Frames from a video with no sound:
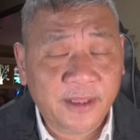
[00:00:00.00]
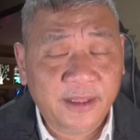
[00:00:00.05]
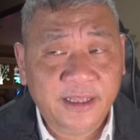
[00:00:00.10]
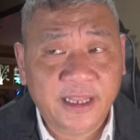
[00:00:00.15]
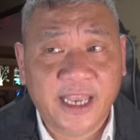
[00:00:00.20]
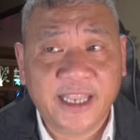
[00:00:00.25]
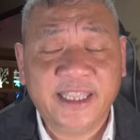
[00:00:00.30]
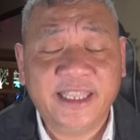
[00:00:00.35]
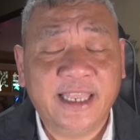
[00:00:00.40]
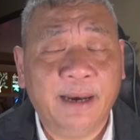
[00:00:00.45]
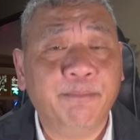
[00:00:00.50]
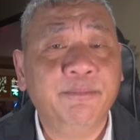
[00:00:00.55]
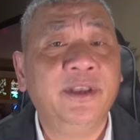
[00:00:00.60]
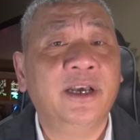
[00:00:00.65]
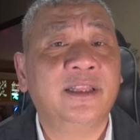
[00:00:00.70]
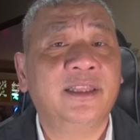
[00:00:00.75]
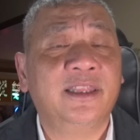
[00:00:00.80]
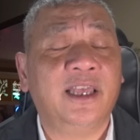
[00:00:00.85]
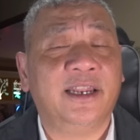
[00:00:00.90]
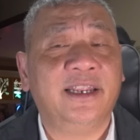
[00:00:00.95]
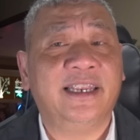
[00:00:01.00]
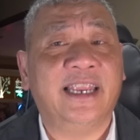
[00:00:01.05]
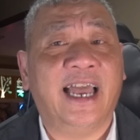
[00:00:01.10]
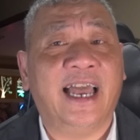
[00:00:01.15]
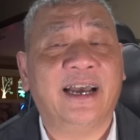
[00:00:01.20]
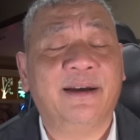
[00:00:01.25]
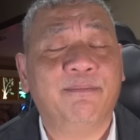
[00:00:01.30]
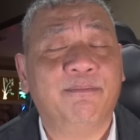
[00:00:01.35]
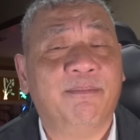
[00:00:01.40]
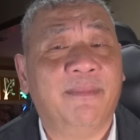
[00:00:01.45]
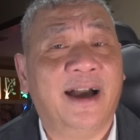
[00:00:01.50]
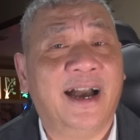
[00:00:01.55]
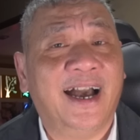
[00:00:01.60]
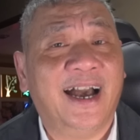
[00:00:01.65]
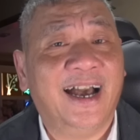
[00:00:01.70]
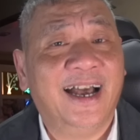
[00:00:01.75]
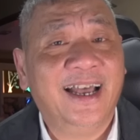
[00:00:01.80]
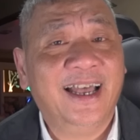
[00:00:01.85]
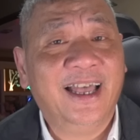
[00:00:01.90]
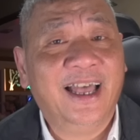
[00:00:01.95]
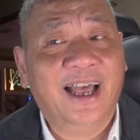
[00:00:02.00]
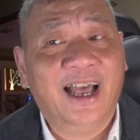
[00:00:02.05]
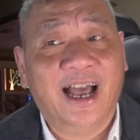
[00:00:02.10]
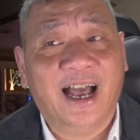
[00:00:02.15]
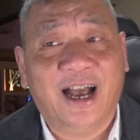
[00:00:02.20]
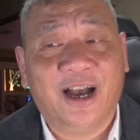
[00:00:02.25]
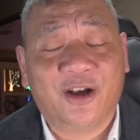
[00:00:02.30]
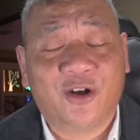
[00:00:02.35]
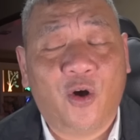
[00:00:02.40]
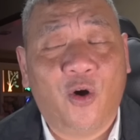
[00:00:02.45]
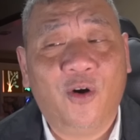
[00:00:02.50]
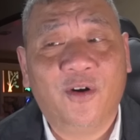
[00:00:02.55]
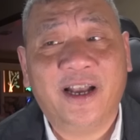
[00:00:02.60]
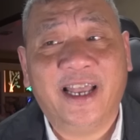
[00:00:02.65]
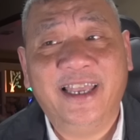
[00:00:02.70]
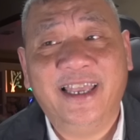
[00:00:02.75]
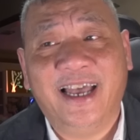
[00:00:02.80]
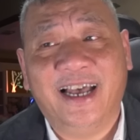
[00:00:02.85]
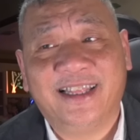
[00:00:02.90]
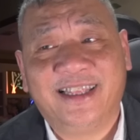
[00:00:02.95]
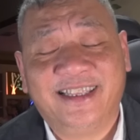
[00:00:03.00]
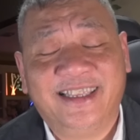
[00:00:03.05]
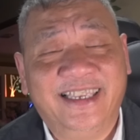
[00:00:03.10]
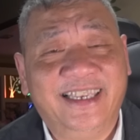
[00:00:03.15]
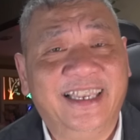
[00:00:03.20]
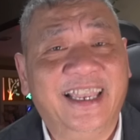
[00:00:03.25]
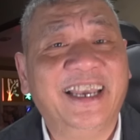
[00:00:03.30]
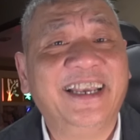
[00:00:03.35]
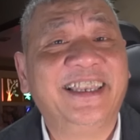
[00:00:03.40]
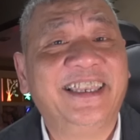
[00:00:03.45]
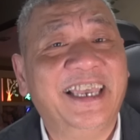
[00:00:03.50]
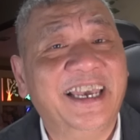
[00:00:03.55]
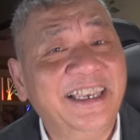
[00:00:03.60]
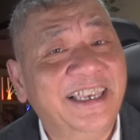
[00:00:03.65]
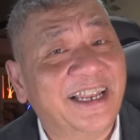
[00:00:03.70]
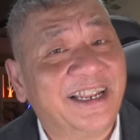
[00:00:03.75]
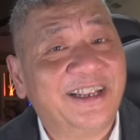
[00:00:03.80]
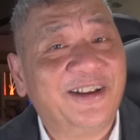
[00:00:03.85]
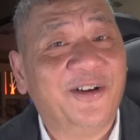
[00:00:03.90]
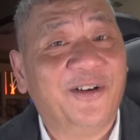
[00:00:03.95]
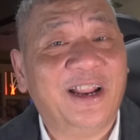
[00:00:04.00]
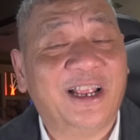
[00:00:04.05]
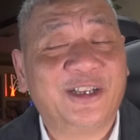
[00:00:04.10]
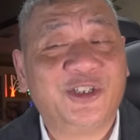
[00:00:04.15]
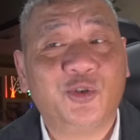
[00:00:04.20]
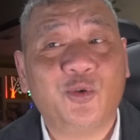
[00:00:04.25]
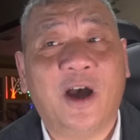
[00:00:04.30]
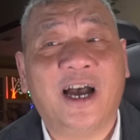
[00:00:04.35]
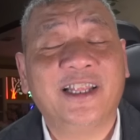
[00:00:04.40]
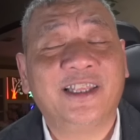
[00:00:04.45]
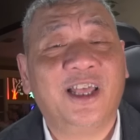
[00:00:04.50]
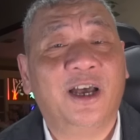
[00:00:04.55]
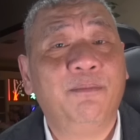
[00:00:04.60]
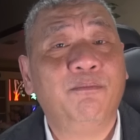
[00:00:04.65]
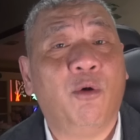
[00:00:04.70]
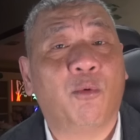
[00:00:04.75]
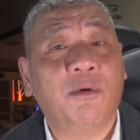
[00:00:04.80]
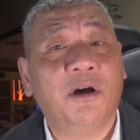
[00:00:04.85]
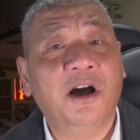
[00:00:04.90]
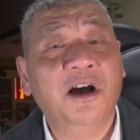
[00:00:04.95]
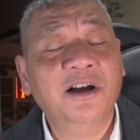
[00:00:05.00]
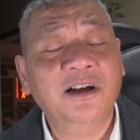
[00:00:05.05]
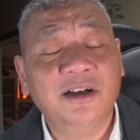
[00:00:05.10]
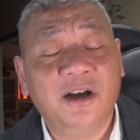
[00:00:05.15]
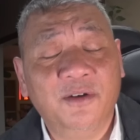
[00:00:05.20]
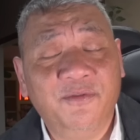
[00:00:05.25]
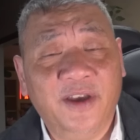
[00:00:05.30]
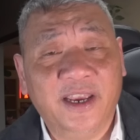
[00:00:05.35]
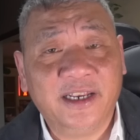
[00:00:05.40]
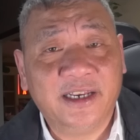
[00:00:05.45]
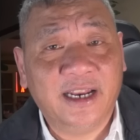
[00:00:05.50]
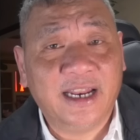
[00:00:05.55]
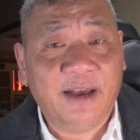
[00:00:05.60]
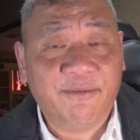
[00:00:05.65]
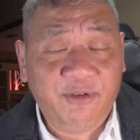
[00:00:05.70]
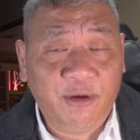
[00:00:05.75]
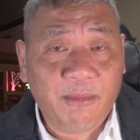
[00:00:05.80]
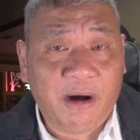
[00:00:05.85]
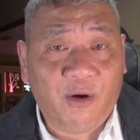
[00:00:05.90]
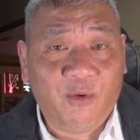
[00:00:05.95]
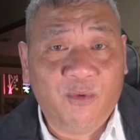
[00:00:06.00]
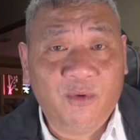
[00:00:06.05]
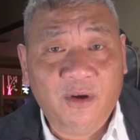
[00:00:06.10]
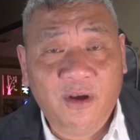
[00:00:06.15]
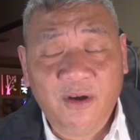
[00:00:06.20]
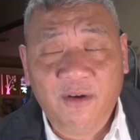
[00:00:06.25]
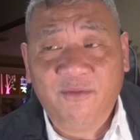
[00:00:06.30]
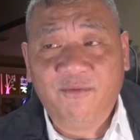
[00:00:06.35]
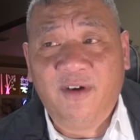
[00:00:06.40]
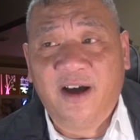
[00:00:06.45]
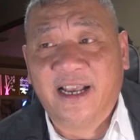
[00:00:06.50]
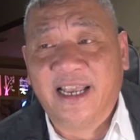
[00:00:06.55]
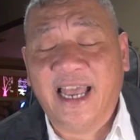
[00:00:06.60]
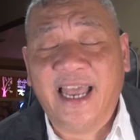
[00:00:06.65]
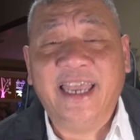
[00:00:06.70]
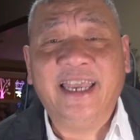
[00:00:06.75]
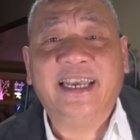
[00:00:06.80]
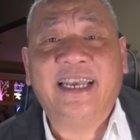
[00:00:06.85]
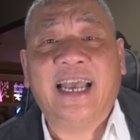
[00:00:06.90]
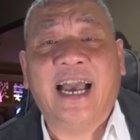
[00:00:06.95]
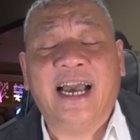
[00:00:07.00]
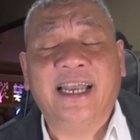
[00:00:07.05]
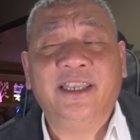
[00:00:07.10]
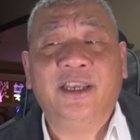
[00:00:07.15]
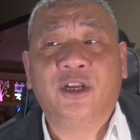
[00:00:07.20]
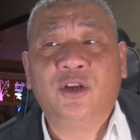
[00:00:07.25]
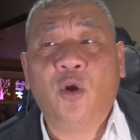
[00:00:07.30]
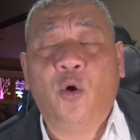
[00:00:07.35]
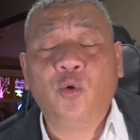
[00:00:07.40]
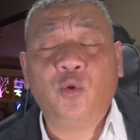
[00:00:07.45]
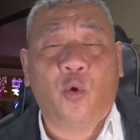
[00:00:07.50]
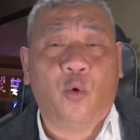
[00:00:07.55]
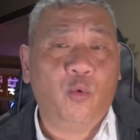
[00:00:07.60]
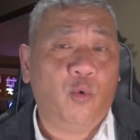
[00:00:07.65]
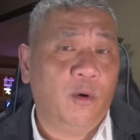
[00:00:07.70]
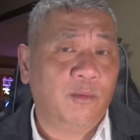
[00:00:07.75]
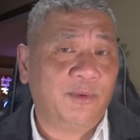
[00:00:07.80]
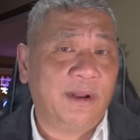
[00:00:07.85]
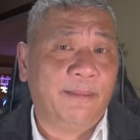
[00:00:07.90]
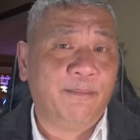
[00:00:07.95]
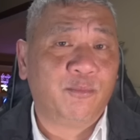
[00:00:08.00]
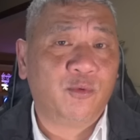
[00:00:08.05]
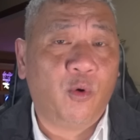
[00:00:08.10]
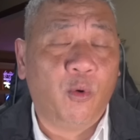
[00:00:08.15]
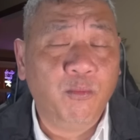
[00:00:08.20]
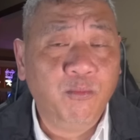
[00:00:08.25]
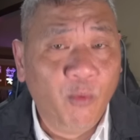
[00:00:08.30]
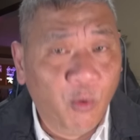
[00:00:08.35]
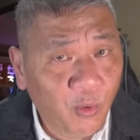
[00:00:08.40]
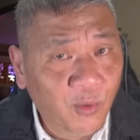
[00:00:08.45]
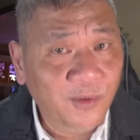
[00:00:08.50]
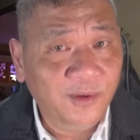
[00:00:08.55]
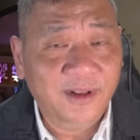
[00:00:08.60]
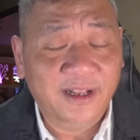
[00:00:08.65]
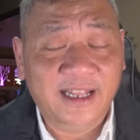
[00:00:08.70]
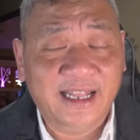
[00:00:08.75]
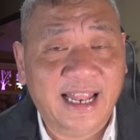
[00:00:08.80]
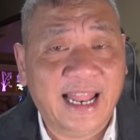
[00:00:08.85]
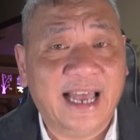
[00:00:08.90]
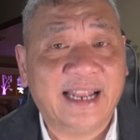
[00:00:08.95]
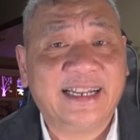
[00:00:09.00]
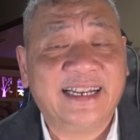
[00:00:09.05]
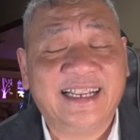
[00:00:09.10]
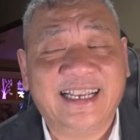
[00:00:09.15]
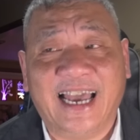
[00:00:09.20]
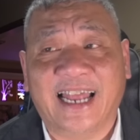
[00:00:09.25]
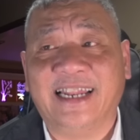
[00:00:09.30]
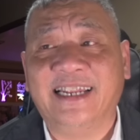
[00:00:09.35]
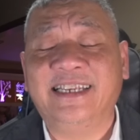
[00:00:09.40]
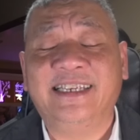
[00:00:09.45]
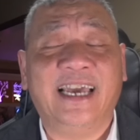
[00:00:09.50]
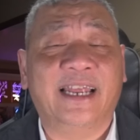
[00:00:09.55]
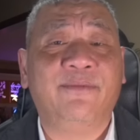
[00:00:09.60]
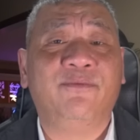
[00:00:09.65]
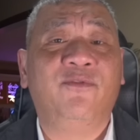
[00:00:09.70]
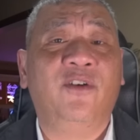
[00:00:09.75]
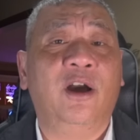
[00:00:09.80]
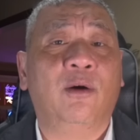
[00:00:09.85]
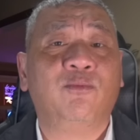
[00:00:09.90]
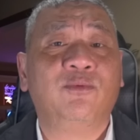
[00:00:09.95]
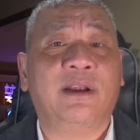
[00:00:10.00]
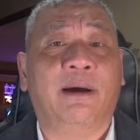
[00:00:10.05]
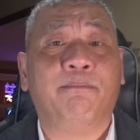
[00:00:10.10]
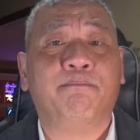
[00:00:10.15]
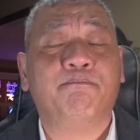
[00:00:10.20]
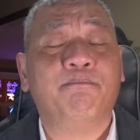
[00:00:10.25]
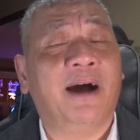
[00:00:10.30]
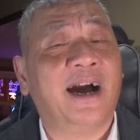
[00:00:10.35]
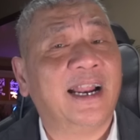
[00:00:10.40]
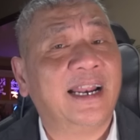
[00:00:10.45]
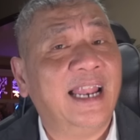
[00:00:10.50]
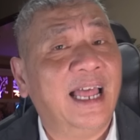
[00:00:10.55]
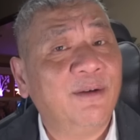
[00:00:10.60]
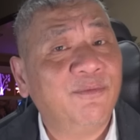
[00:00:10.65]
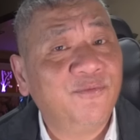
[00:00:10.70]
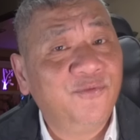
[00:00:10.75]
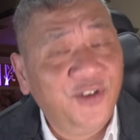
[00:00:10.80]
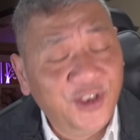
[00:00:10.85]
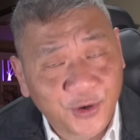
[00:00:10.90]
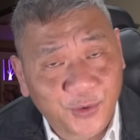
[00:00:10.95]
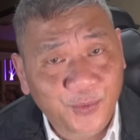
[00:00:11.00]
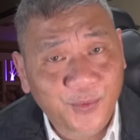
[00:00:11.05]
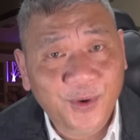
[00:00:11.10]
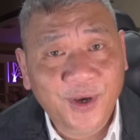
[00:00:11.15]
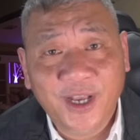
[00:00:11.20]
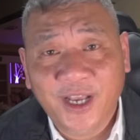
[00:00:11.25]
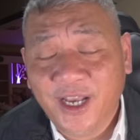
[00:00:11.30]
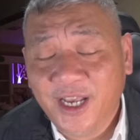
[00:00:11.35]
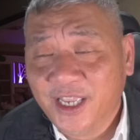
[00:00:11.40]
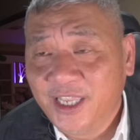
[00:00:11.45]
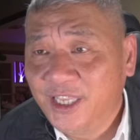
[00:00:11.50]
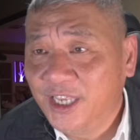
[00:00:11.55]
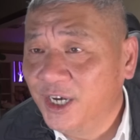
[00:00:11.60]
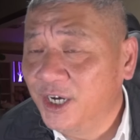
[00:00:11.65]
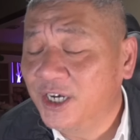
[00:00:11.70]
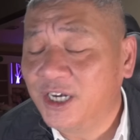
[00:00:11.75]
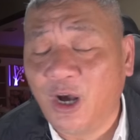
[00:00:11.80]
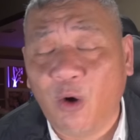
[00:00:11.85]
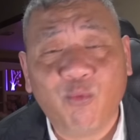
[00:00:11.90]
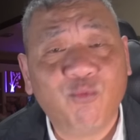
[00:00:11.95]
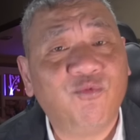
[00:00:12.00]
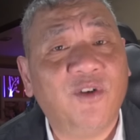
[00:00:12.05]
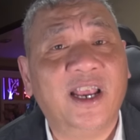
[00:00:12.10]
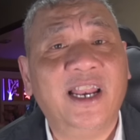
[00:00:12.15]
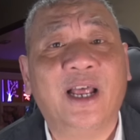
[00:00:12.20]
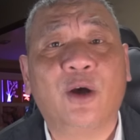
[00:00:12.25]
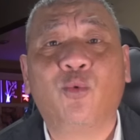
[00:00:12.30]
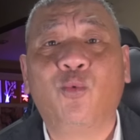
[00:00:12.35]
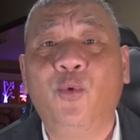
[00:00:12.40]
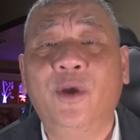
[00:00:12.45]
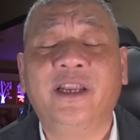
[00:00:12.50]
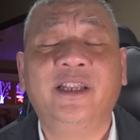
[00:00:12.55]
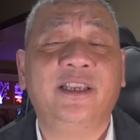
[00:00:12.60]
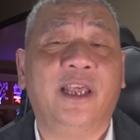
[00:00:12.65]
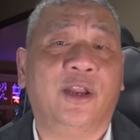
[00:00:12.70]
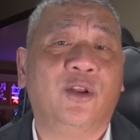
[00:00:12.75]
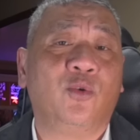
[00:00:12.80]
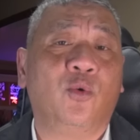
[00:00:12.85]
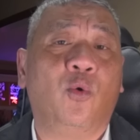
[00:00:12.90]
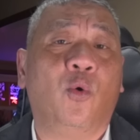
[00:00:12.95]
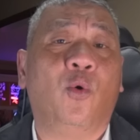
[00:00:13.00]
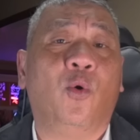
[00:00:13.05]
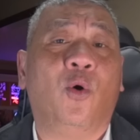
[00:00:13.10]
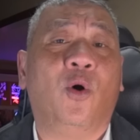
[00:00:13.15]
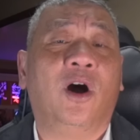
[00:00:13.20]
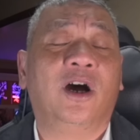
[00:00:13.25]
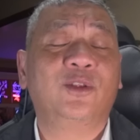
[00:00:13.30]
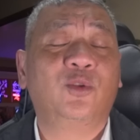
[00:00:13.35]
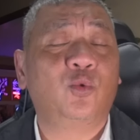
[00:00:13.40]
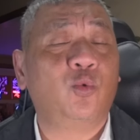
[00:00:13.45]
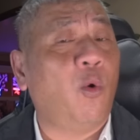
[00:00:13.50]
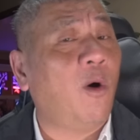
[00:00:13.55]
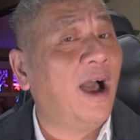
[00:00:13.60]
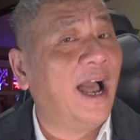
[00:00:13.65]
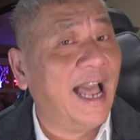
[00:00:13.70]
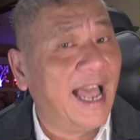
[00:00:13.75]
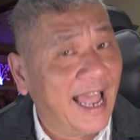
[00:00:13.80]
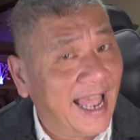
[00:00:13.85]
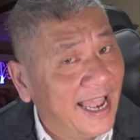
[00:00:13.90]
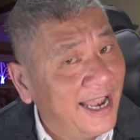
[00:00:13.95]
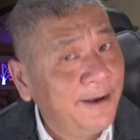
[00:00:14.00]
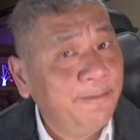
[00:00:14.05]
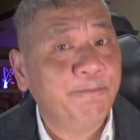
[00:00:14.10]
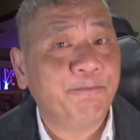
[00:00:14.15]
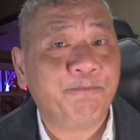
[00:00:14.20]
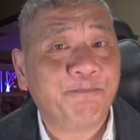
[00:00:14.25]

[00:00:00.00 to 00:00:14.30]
để chấm dứt tình trạng mà à, có cái à, chiến, chiến dịch gọi là xóa tên một ứng cử viên trên lá phiếu bầu và ngay cả những đối thủ của ông Trump cũng muốn là cạnh tranh với ông Trump bằng lá phiếu chứ không phải là quyết định của tòa án.